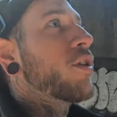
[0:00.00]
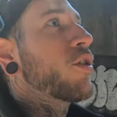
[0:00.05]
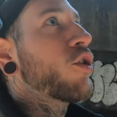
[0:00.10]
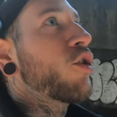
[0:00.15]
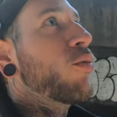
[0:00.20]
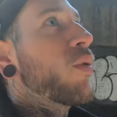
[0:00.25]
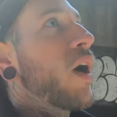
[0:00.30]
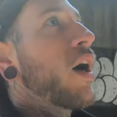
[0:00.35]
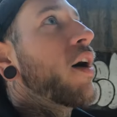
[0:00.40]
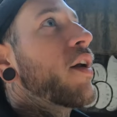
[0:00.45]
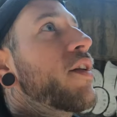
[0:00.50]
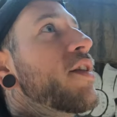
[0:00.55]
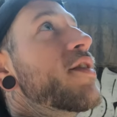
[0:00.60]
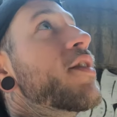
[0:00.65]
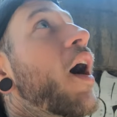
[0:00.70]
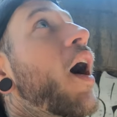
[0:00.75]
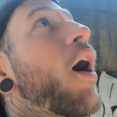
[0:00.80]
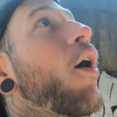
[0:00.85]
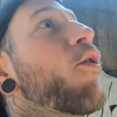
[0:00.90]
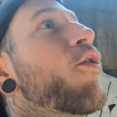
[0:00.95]
nicht rüber,
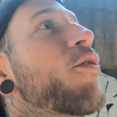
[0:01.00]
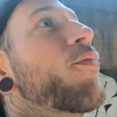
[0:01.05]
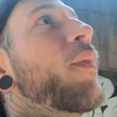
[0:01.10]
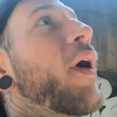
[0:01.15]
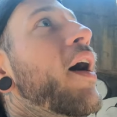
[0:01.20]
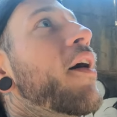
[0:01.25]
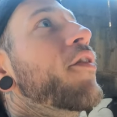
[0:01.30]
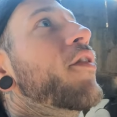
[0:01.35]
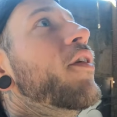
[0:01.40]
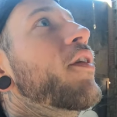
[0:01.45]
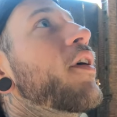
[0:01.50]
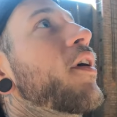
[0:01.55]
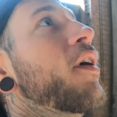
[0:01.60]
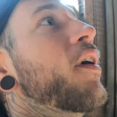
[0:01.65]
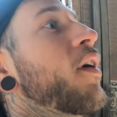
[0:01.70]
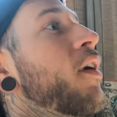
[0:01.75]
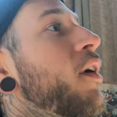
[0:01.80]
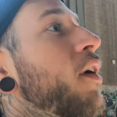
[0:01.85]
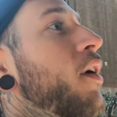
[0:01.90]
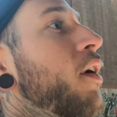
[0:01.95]
diese Ausmaße, ne?